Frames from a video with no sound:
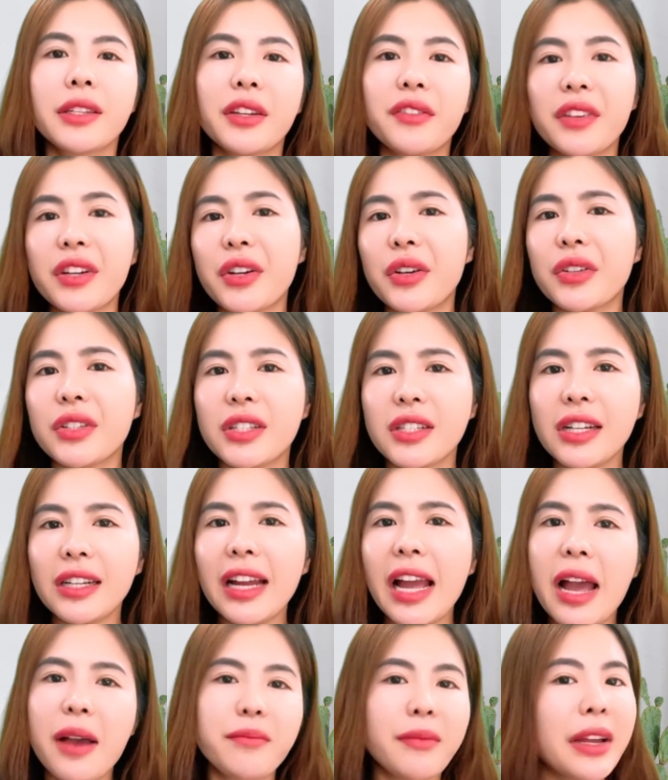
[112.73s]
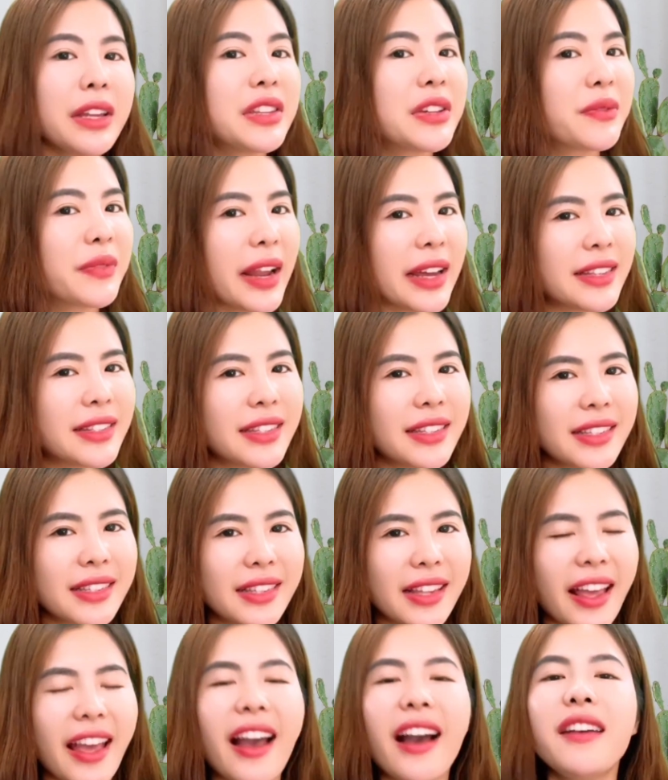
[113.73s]
trong video trước bác nhung đã
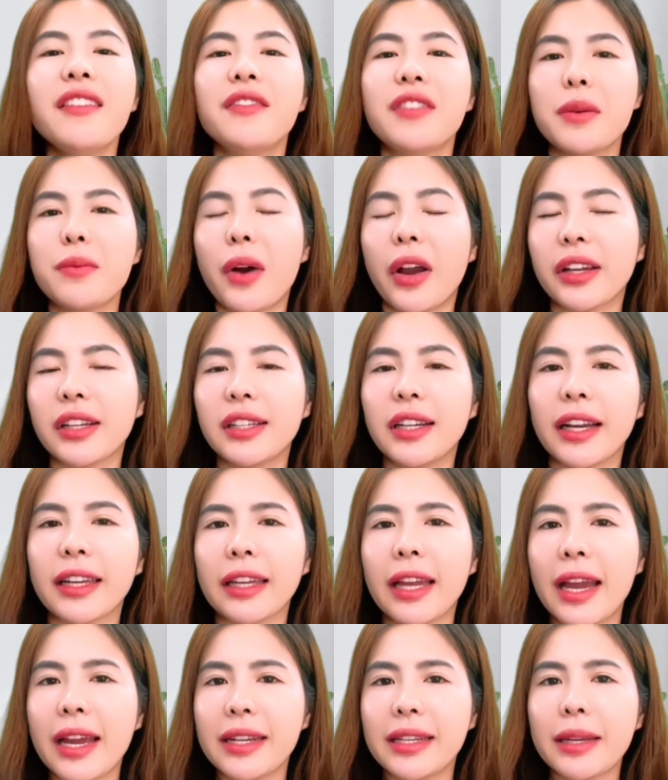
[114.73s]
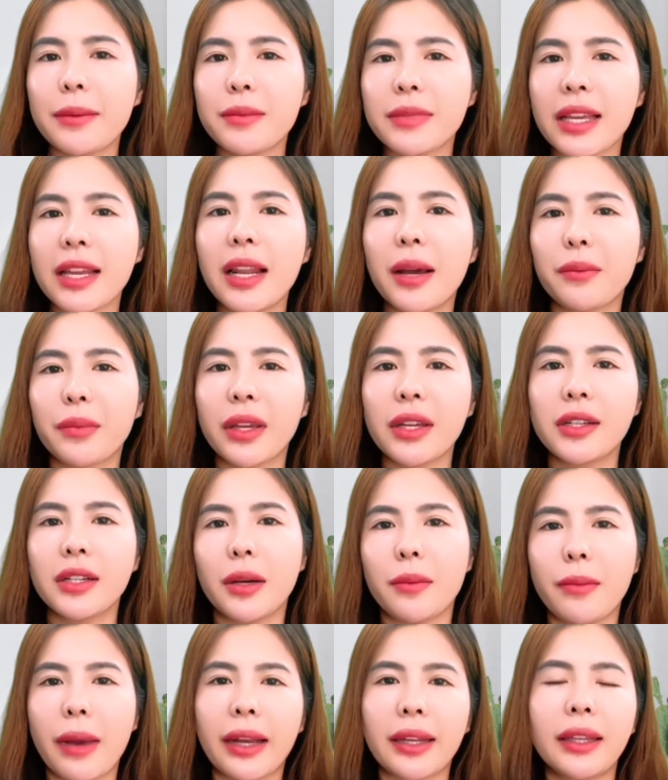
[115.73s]
chia sẻ với mọi người năm sai lầm khi
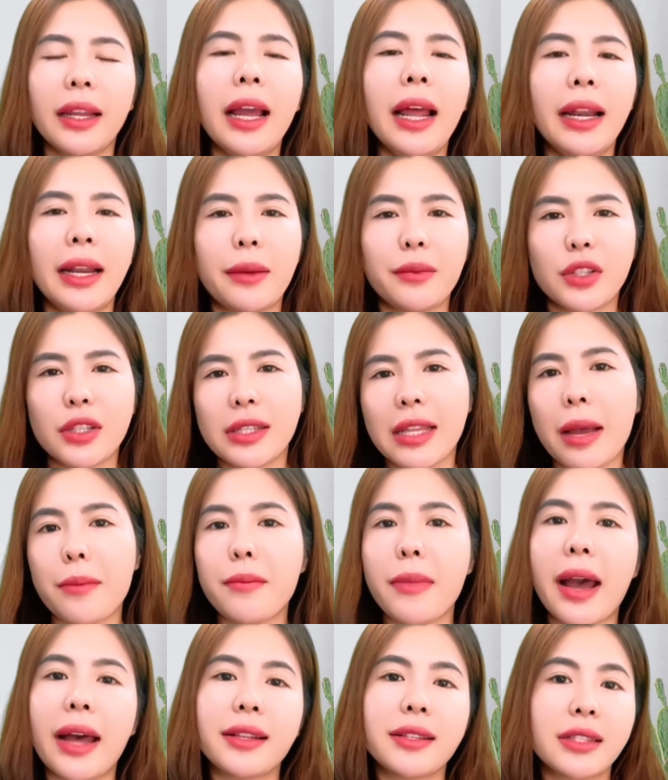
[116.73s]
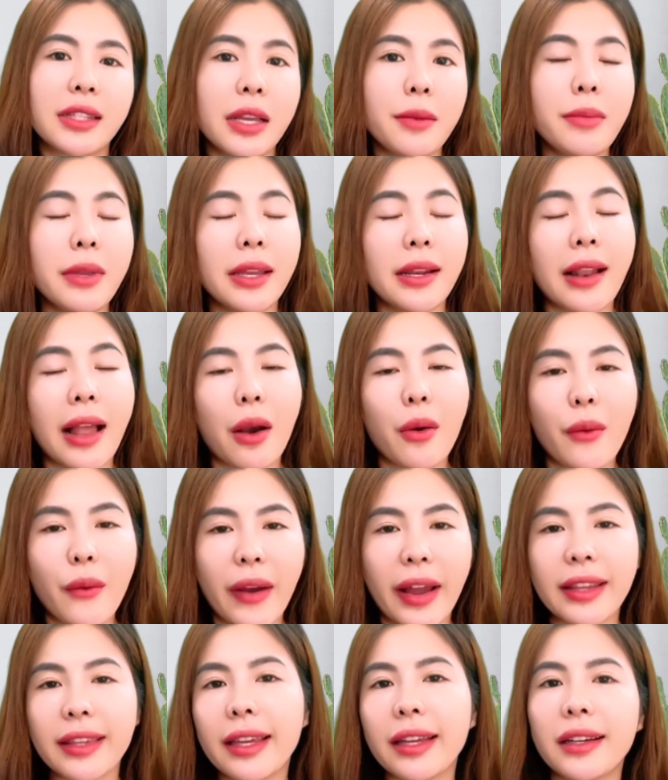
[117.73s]
rửa mặt làm cho da bạn dễ bị lão
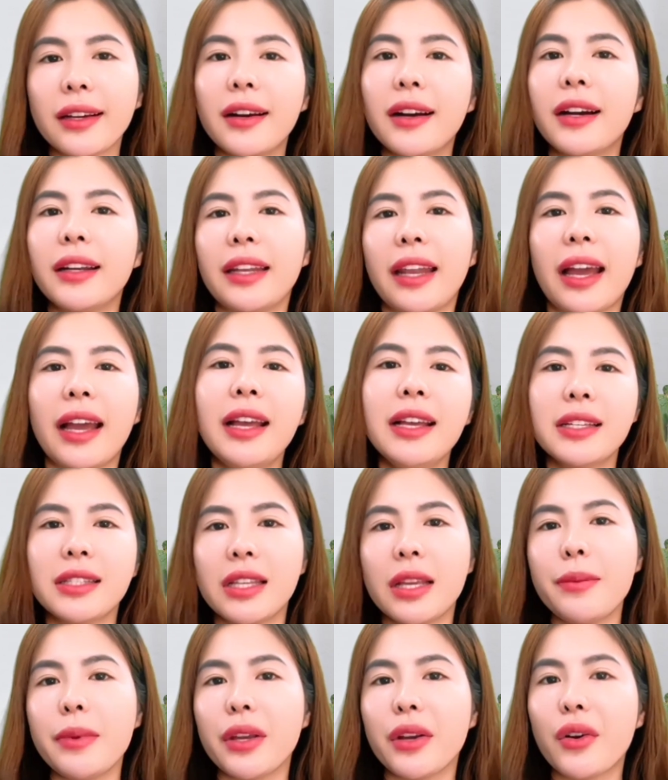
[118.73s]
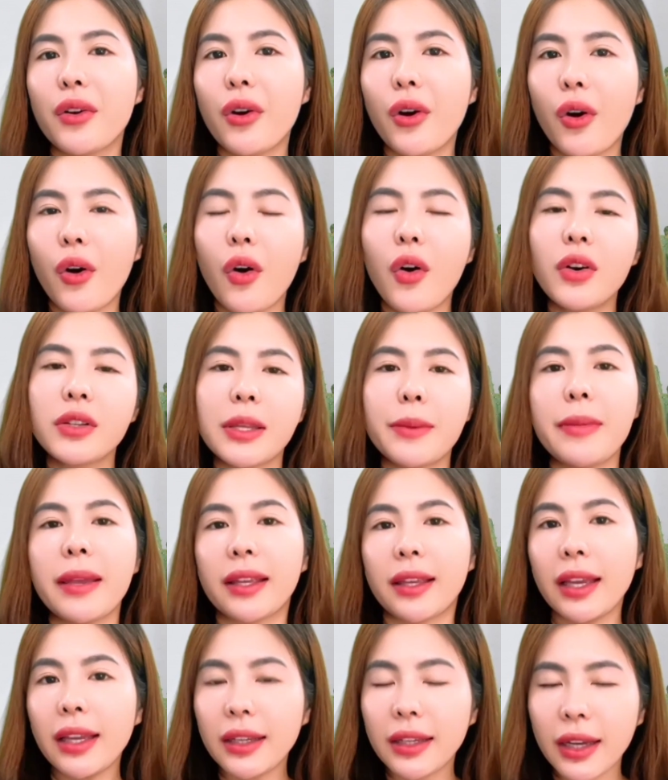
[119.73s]
hóa nhanh hơn nè dễ bị khô dễ
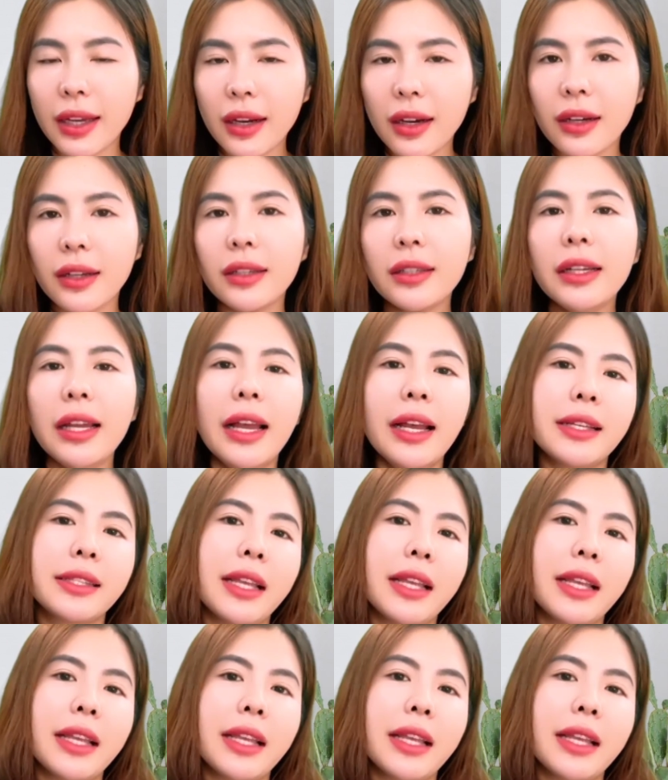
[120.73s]
bị kích ứng